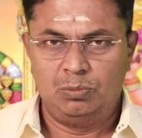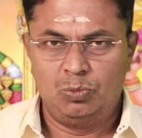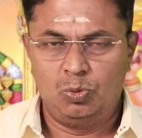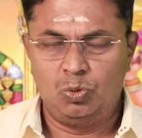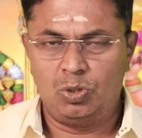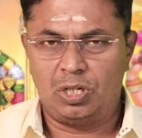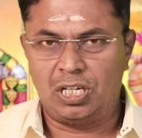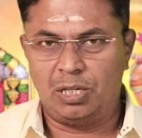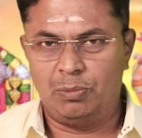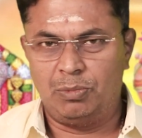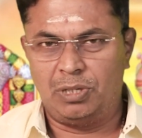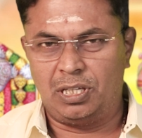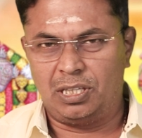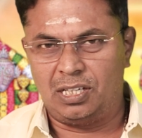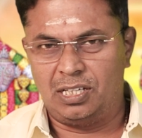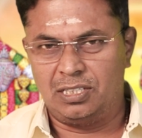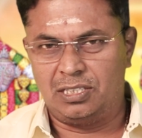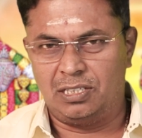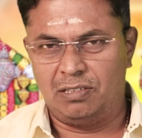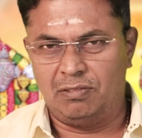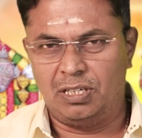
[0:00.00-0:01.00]
மூன்றாம்
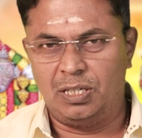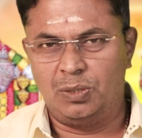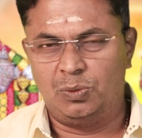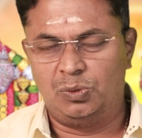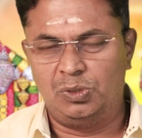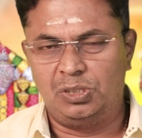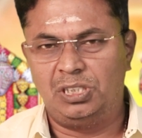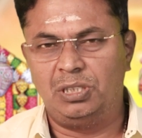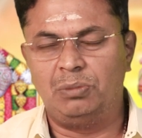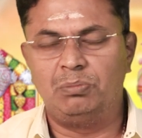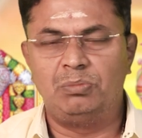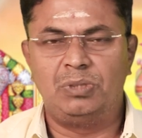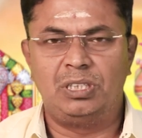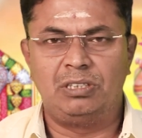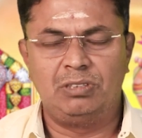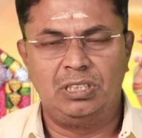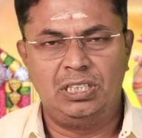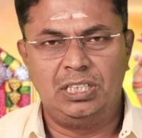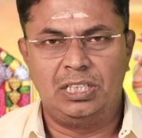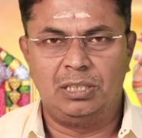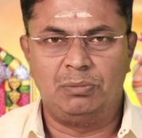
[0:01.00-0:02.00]
இடத்துல செவ்வாய் உச்சம்
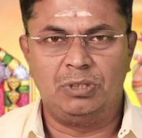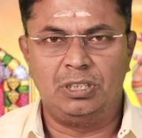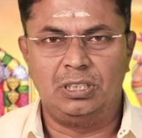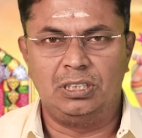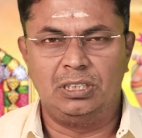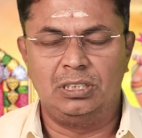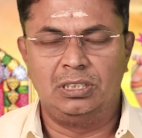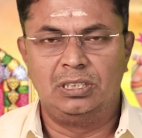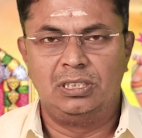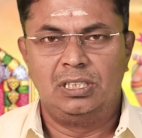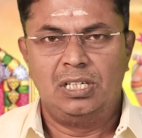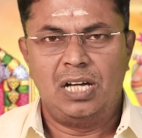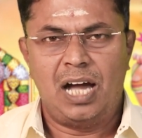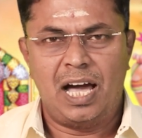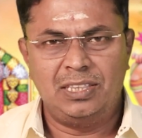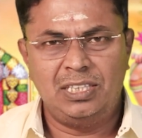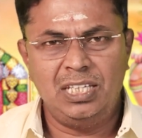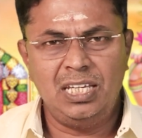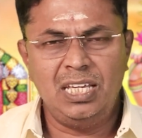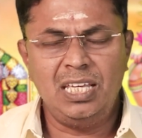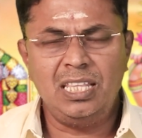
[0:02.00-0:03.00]
பெறுவது என்பது
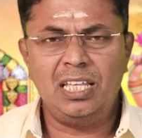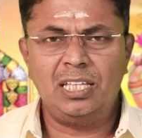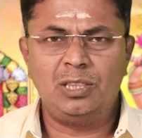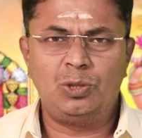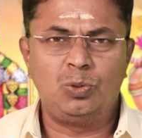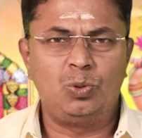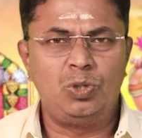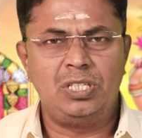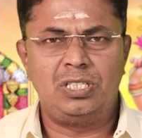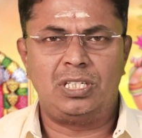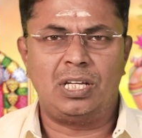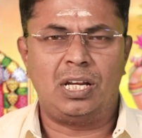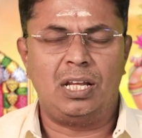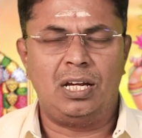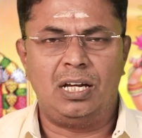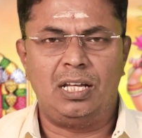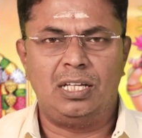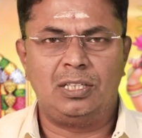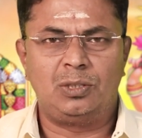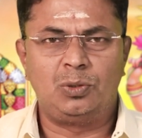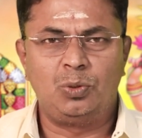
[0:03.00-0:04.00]
அதீத
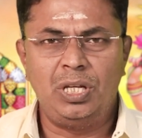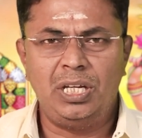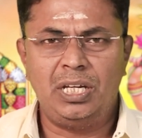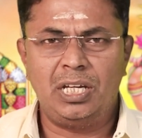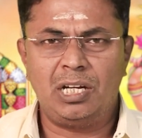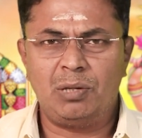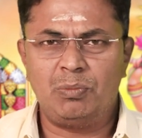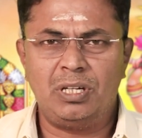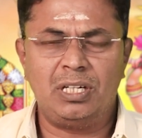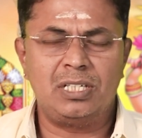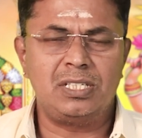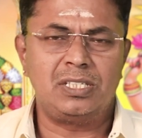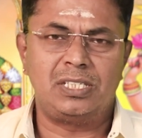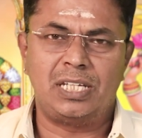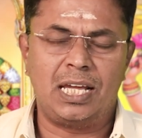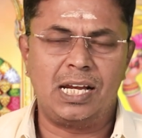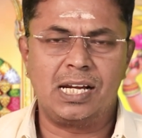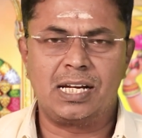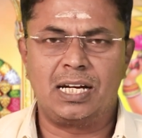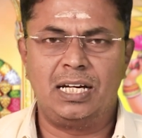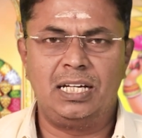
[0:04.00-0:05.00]
துணிச்சலால் துணிகரமான
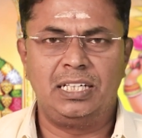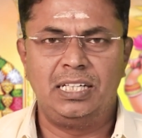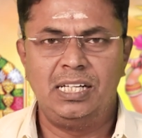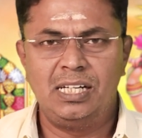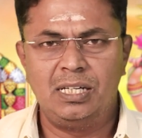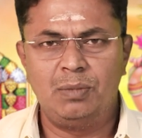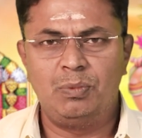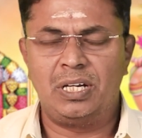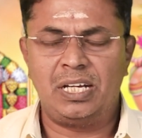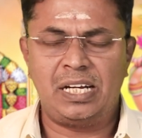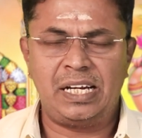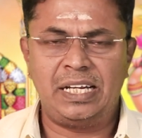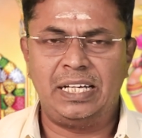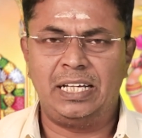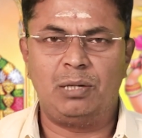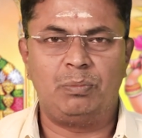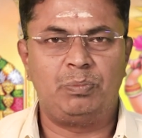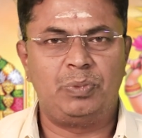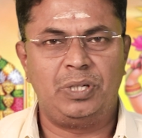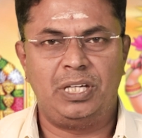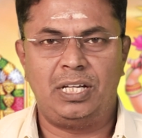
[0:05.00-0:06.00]
செயல்களில்
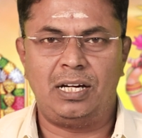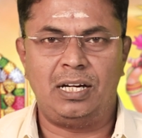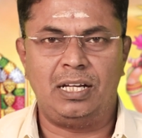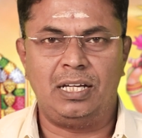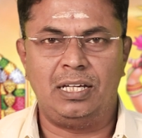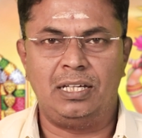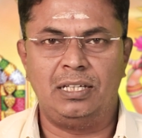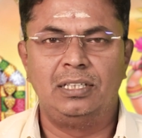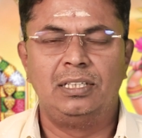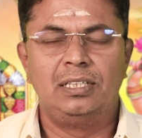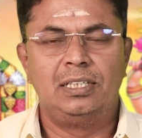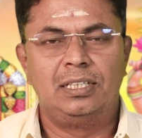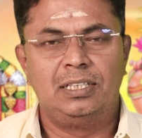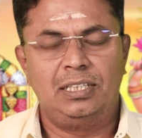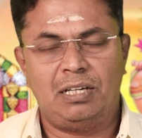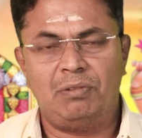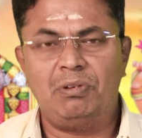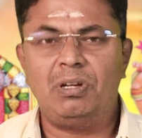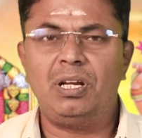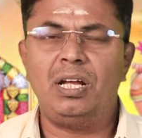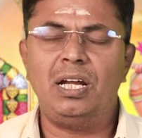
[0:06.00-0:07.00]
ஈடுபடுறேங்கிற பேரில்
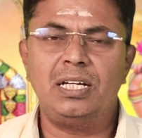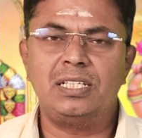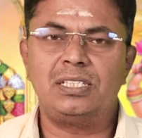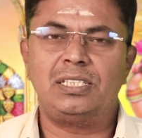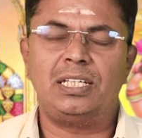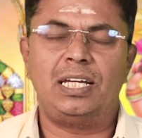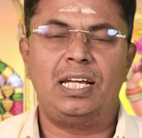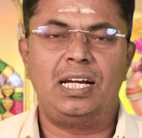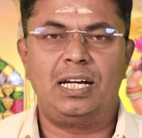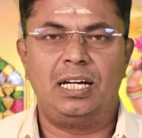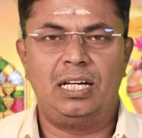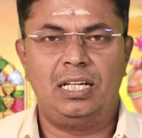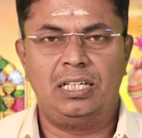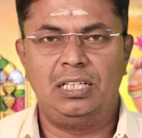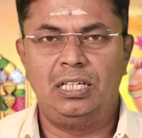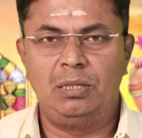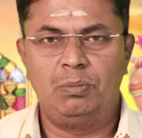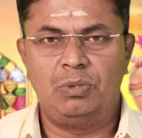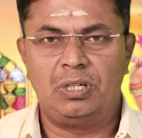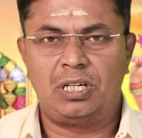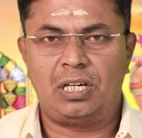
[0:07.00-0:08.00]
தவறான செயல்களில்
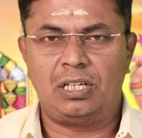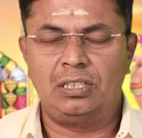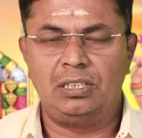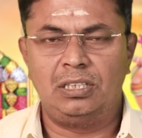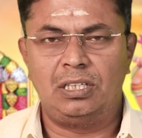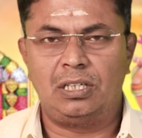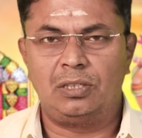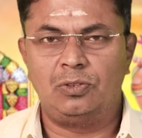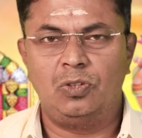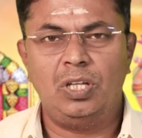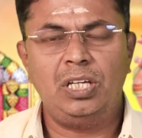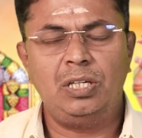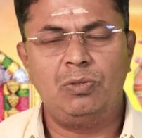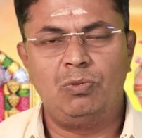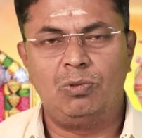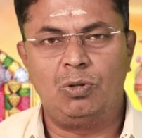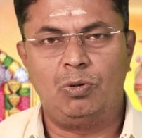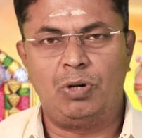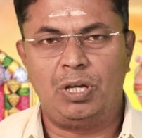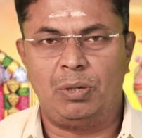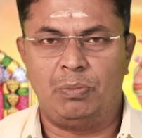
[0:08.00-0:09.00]
ஈடுபடுறதுங்கிறது தான்
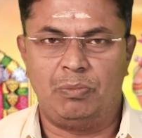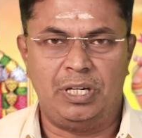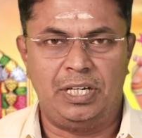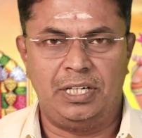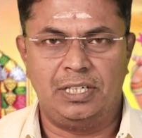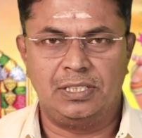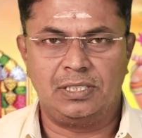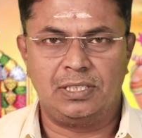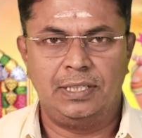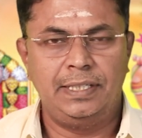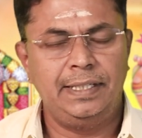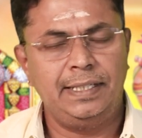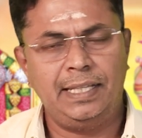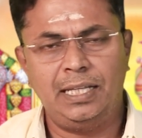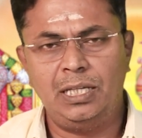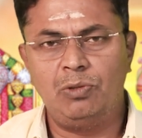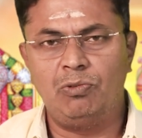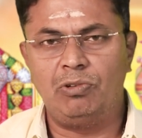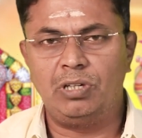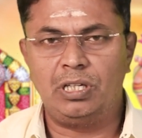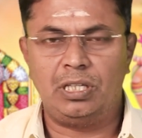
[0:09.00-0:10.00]
இவங்களுடைய மைனஸ் இதை
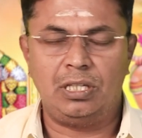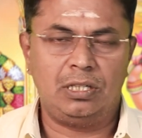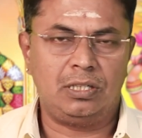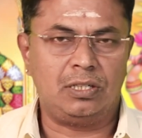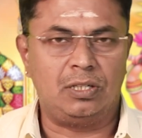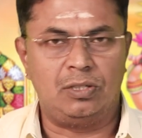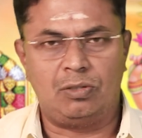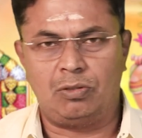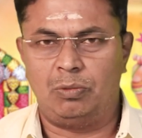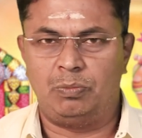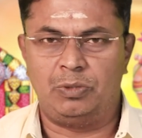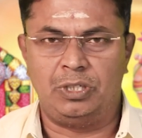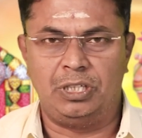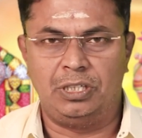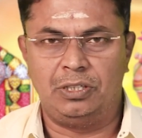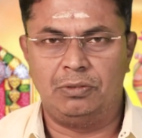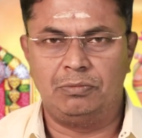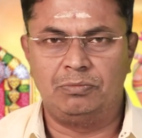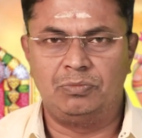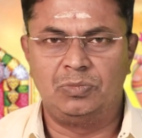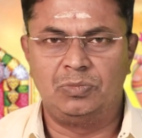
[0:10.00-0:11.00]
இவங்க தான் கண்ட்ரோல் பண்ணிக்கணும்